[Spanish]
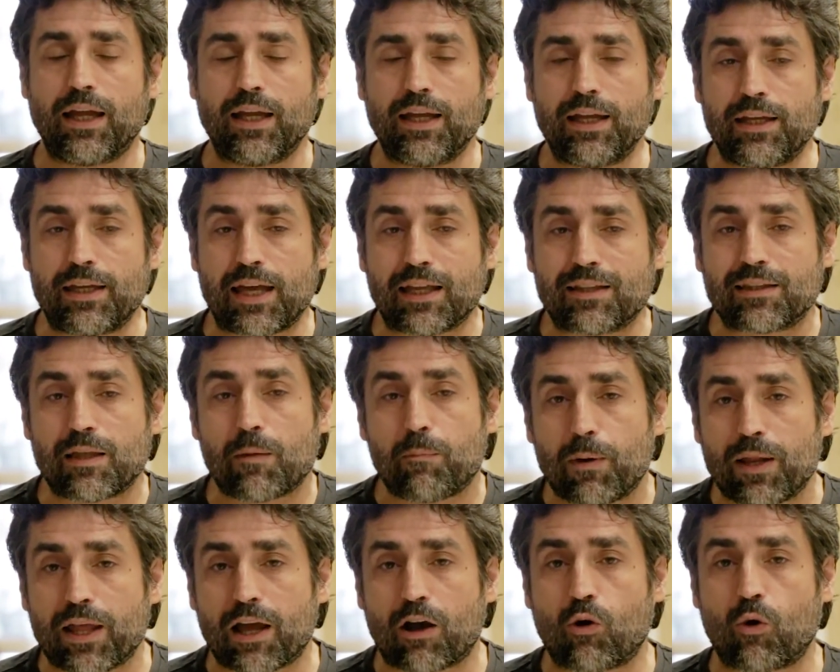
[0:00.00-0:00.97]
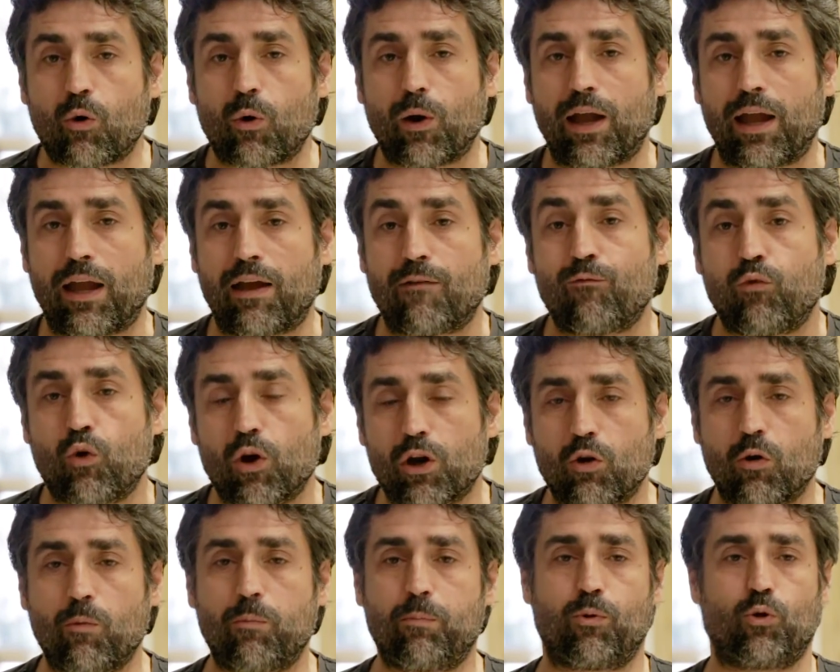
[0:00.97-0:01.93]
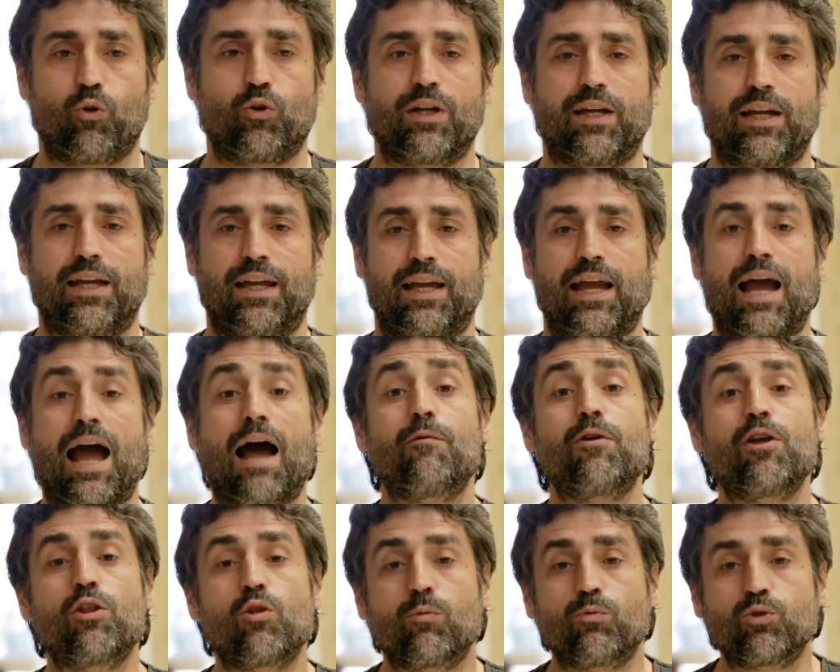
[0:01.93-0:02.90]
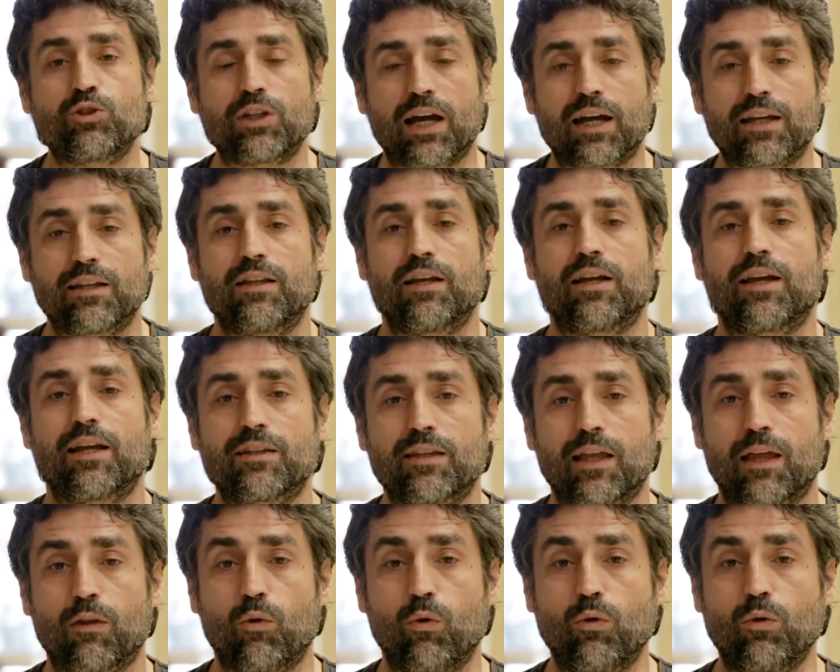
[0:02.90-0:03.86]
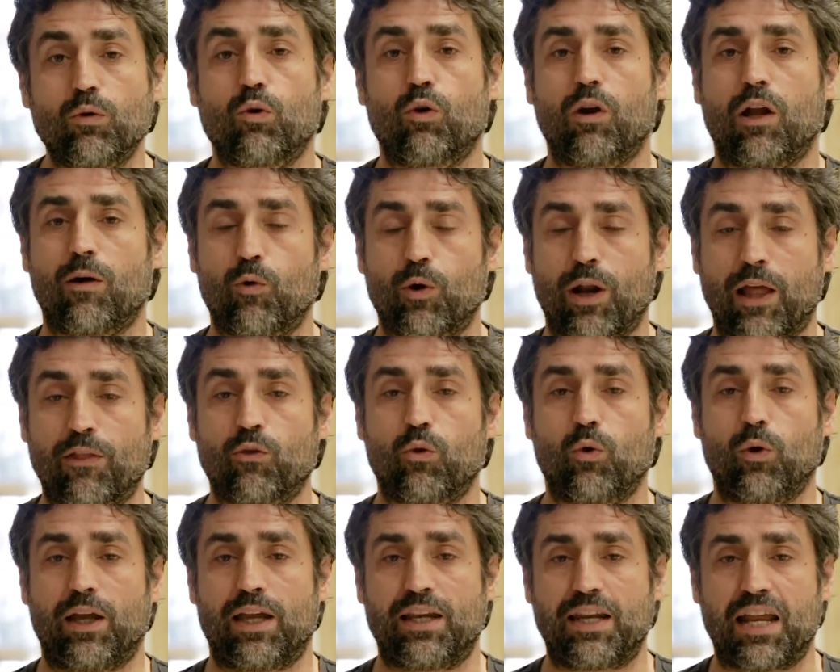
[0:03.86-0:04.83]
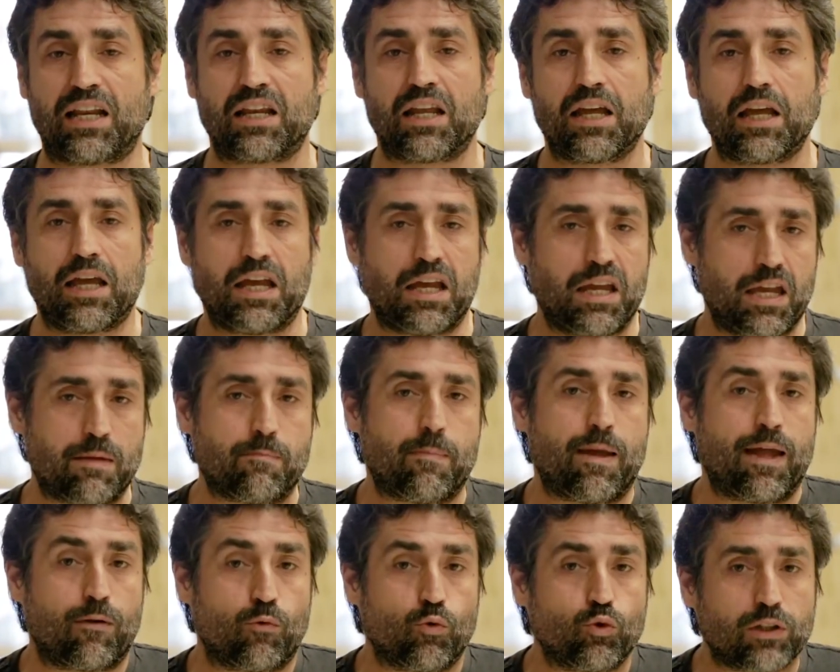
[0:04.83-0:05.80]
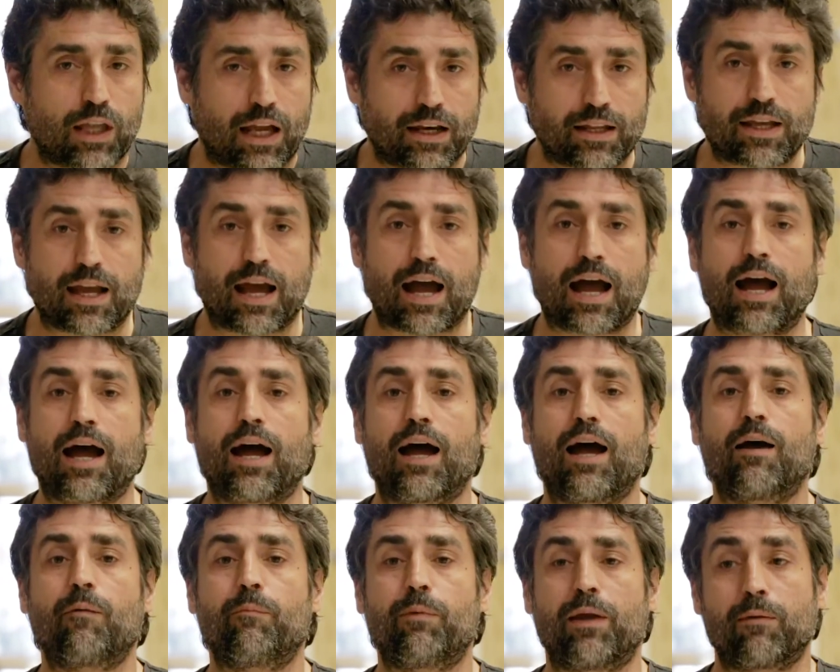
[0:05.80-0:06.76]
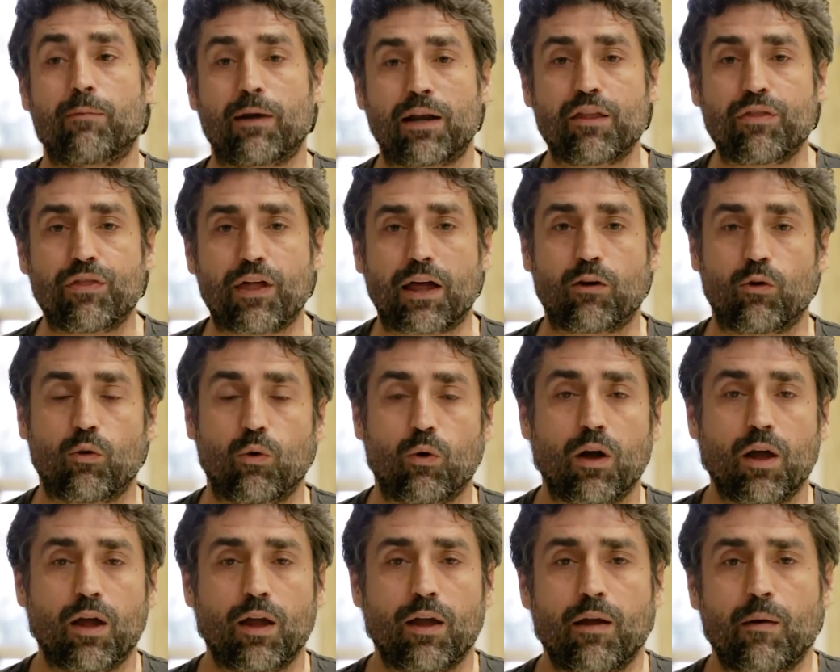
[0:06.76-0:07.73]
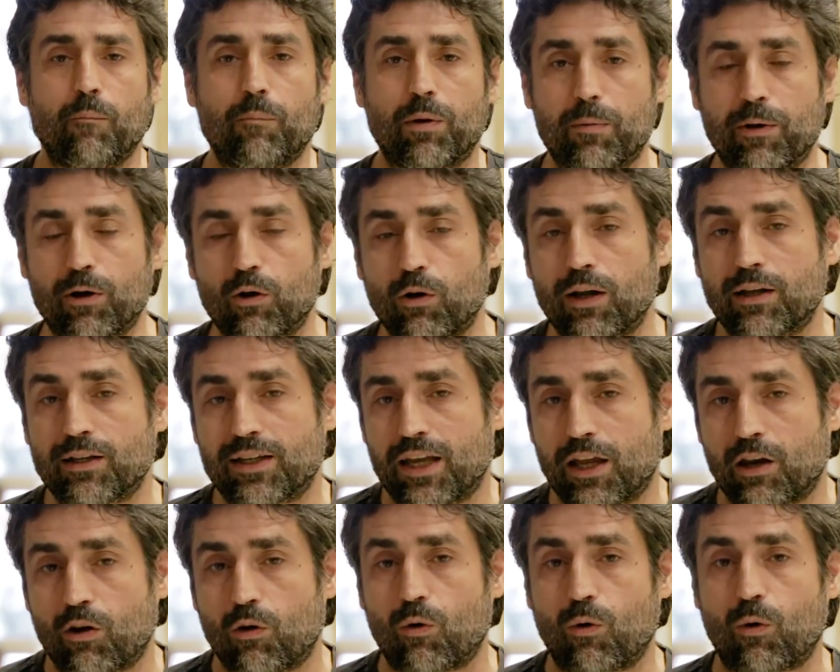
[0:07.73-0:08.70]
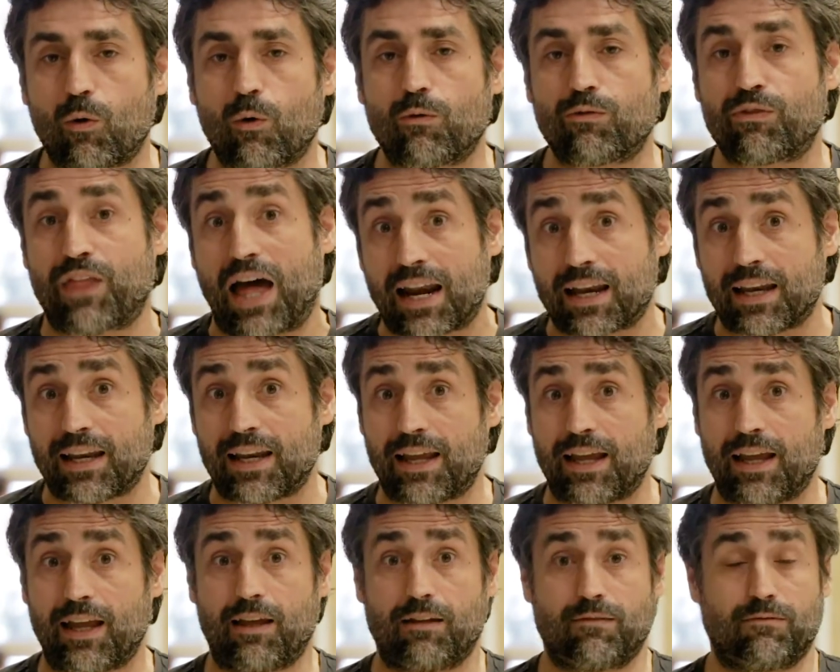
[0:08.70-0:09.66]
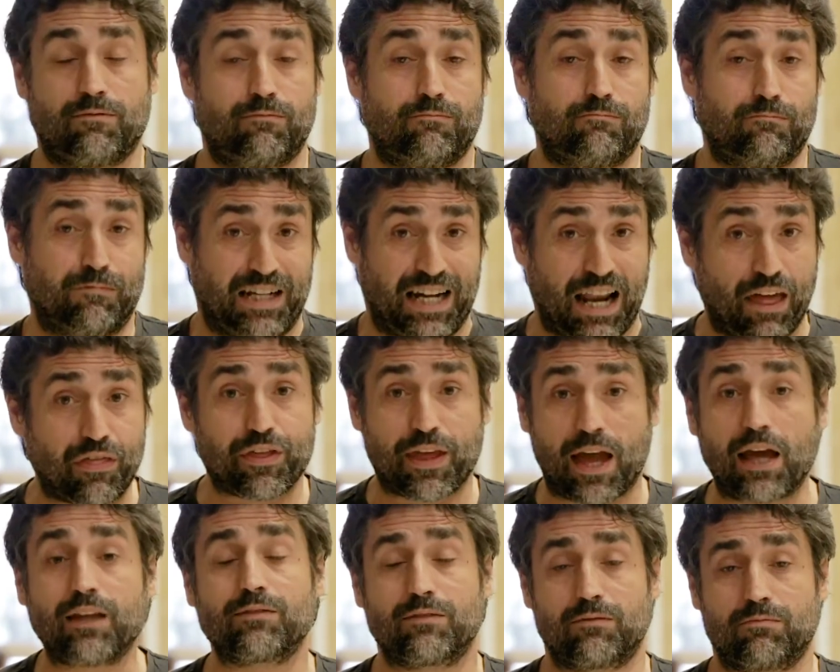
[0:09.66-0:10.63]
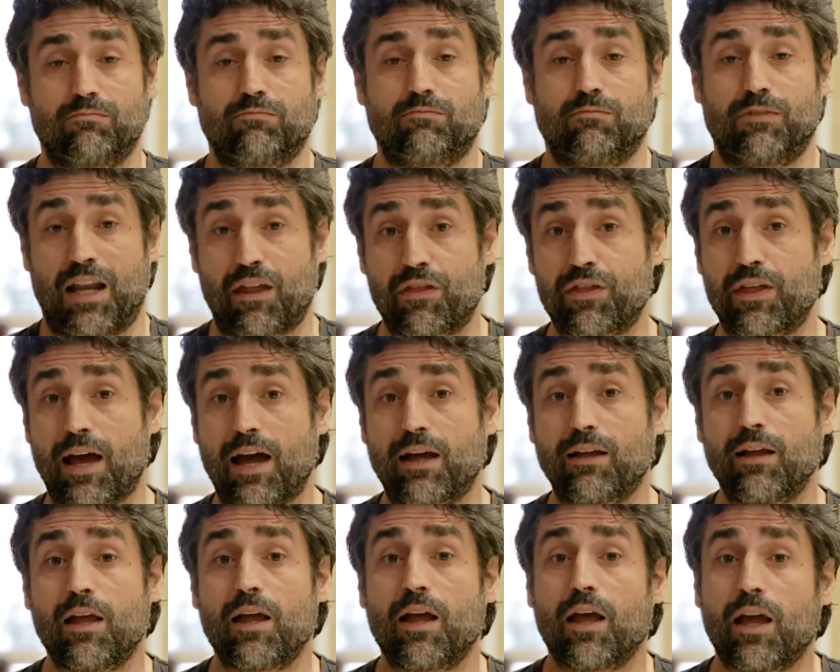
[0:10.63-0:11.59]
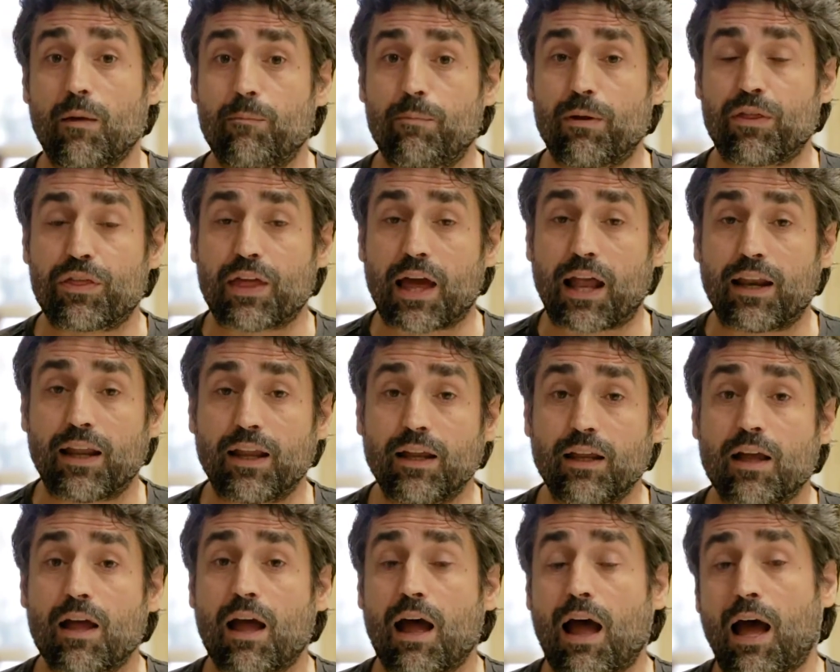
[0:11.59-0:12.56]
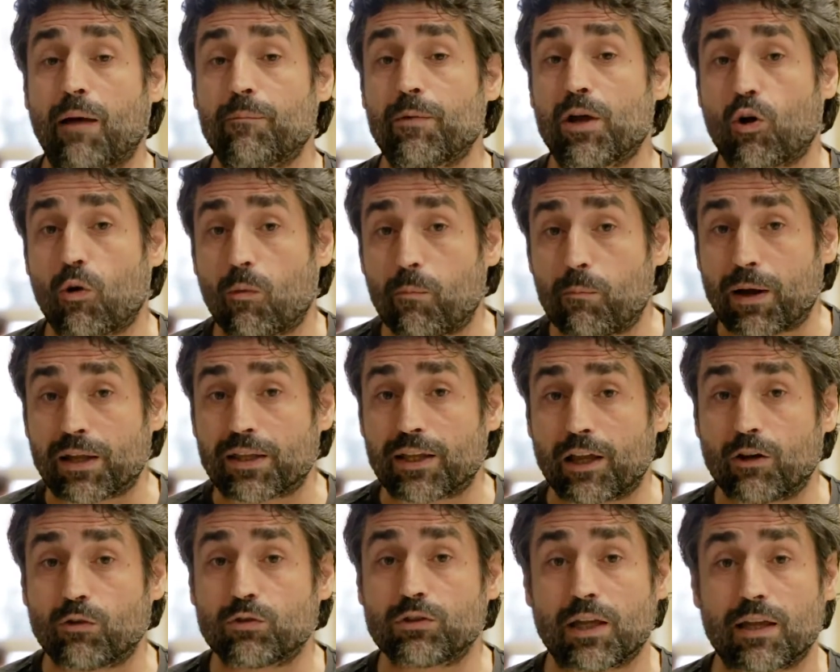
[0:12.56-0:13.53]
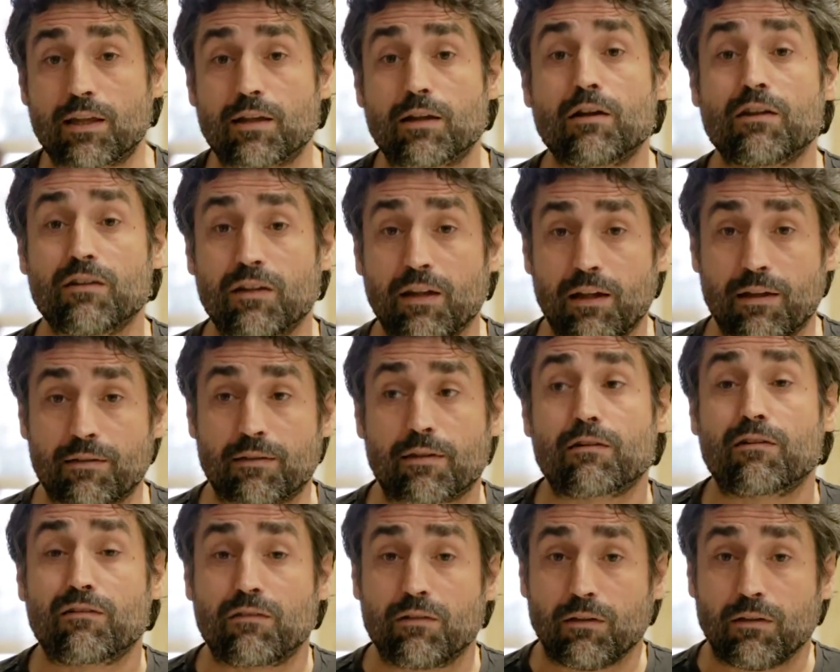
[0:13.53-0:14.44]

Y este pliego es bueno porque ha habido mucha gente que ha estado colaborando en él y me gustaría verbalizarlo. Primero le quiero darle gracias, gracias especiales a mis compañeros y,